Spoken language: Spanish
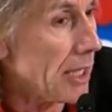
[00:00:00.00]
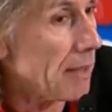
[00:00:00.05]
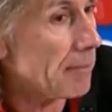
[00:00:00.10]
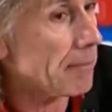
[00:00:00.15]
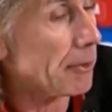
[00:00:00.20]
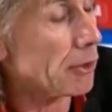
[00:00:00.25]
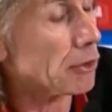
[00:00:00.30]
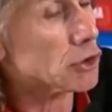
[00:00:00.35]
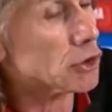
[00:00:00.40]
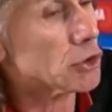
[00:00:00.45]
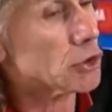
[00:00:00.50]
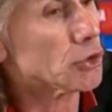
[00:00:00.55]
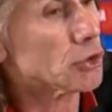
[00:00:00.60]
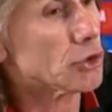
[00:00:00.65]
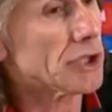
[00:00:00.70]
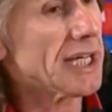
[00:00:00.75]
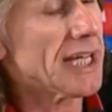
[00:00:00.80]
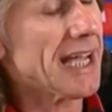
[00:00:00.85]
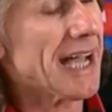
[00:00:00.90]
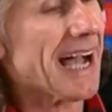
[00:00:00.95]
Pero si
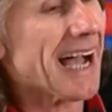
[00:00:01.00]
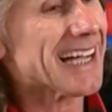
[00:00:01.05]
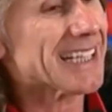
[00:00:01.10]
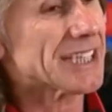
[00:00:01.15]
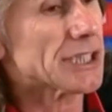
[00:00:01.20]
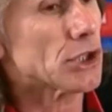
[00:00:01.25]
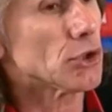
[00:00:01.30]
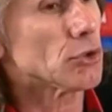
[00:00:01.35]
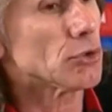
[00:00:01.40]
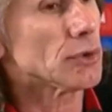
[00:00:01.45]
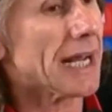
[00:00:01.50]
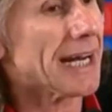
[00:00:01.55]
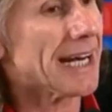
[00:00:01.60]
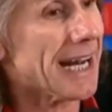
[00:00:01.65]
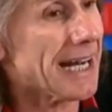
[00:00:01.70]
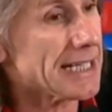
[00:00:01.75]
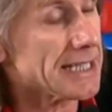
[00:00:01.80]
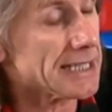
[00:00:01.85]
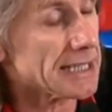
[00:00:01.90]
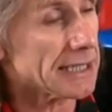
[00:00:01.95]
usted hace un
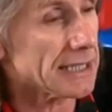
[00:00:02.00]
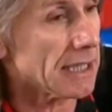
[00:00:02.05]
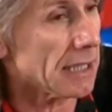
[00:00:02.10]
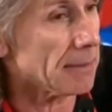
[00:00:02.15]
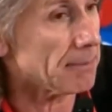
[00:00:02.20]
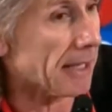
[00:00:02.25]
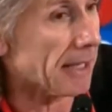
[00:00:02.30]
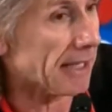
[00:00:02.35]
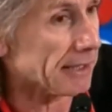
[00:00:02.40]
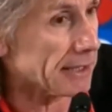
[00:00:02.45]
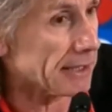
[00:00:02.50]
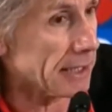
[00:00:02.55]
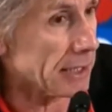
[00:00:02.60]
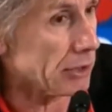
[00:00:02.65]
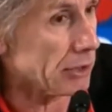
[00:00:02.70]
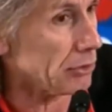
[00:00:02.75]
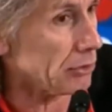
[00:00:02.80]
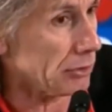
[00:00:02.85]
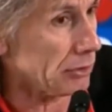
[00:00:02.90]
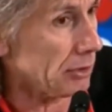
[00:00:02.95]
análisis del
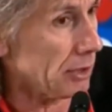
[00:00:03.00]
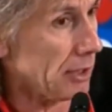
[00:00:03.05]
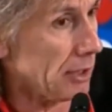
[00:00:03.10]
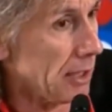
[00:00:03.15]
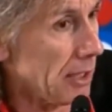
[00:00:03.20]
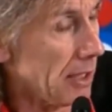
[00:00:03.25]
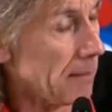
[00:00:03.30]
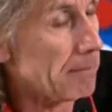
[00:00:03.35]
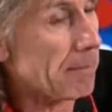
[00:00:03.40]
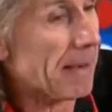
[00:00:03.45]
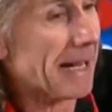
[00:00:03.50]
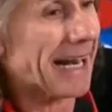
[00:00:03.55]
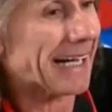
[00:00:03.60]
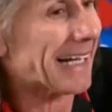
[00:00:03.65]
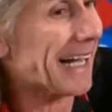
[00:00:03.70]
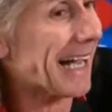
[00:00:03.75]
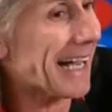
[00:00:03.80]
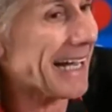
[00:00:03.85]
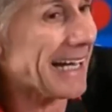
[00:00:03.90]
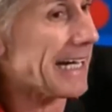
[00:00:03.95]
partido para
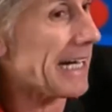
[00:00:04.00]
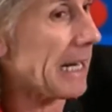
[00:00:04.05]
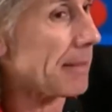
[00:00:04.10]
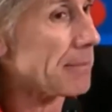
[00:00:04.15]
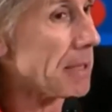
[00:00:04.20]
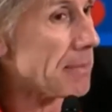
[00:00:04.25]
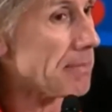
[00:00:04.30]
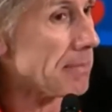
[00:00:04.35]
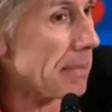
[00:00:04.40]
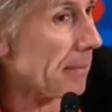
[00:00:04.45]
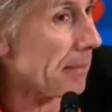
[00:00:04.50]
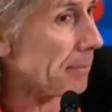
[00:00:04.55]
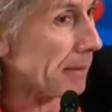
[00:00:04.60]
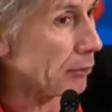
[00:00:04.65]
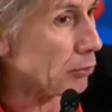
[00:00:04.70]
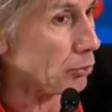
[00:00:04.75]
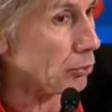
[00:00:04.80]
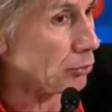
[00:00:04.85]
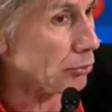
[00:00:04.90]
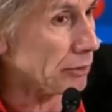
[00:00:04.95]
caer en la misma
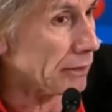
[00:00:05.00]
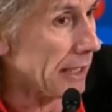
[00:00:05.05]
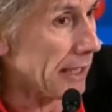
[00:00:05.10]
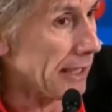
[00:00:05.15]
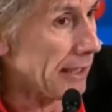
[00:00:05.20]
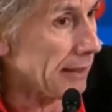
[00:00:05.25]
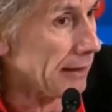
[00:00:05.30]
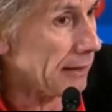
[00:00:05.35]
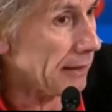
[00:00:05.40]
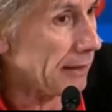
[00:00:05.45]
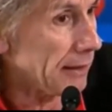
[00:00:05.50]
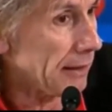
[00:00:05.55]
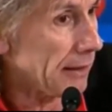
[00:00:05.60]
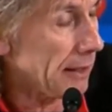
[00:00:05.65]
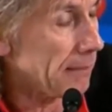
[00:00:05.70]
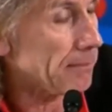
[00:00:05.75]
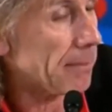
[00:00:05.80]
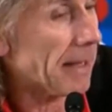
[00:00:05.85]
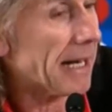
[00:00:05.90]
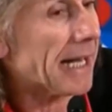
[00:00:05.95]
pregunta,
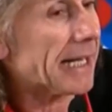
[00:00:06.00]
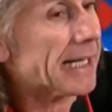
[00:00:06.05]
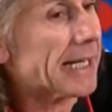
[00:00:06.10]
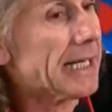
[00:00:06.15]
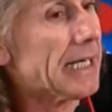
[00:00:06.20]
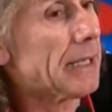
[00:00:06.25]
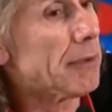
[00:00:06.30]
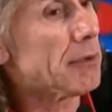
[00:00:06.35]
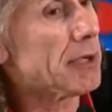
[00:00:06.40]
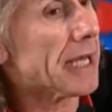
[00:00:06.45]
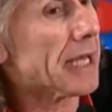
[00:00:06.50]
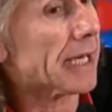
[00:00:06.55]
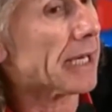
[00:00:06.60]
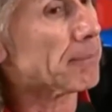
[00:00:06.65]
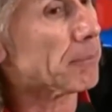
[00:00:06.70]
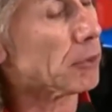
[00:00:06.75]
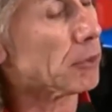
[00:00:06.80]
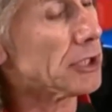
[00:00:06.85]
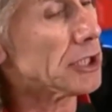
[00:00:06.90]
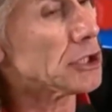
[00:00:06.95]
¿Para qué le voy a
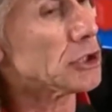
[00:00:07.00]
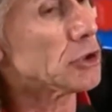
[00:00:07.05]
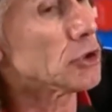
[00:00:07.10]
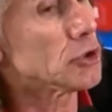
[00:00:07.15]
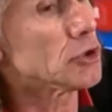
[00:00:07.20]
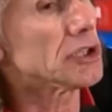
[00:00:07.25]
responder si